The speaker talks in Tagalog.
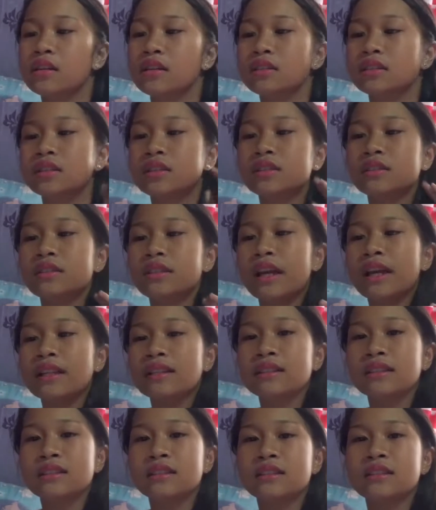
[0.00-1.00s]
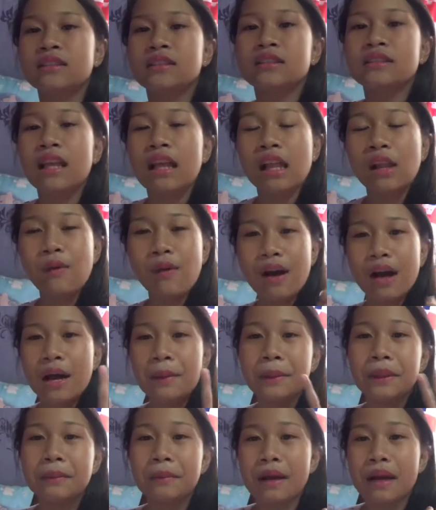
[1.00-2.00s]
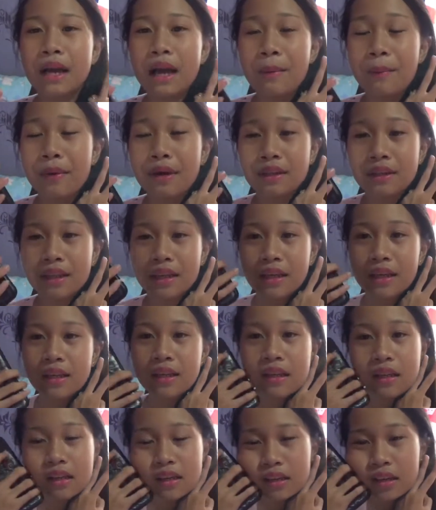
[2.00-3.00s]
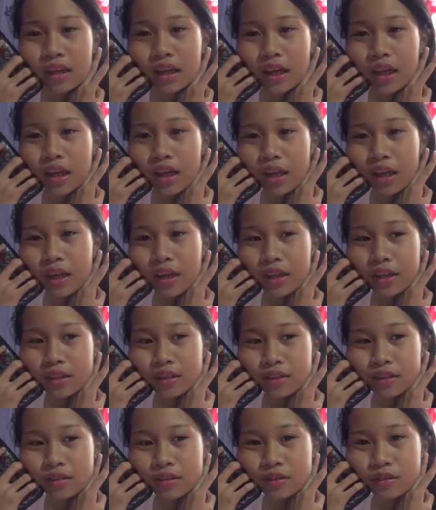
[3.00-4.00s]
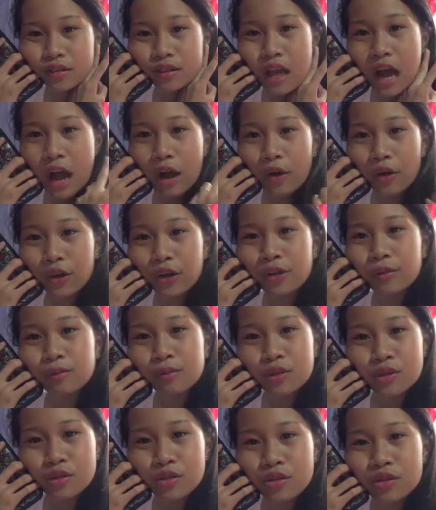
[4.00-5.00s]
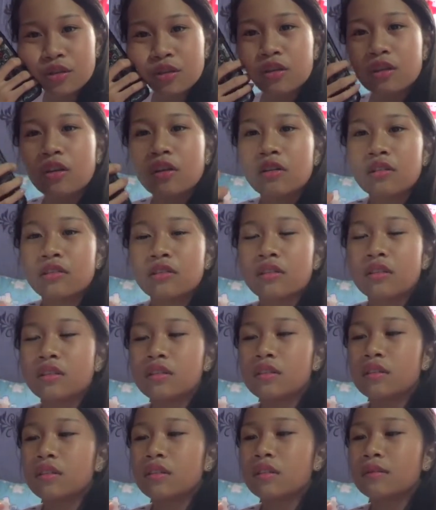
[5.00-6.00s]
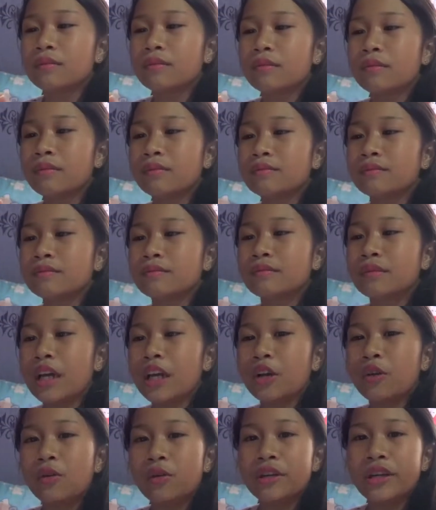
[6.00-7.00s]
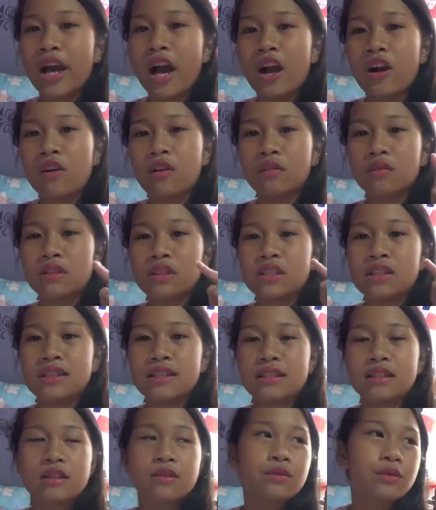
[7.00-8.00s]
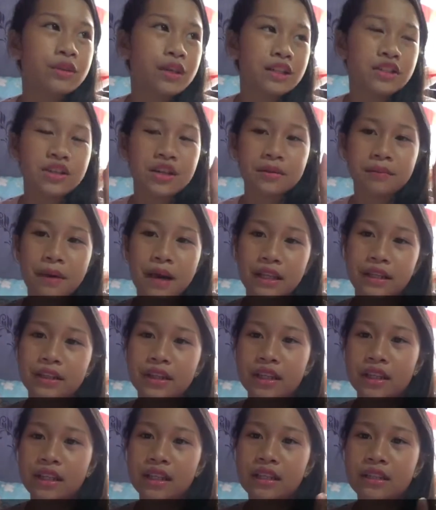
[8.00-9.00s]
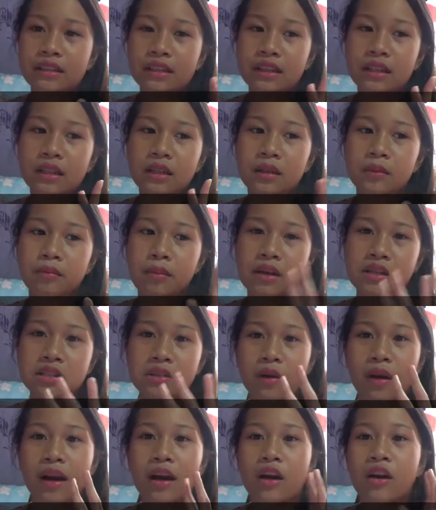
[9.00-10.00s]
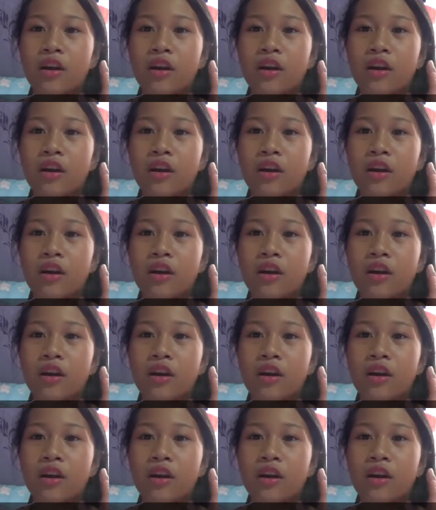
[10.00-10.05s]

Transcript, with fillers: So, next, dalawa kaming magkapatid. And ako yung bunso. Mm, may kuya ako, which is si Kuya John Patrick Lindel Pasco.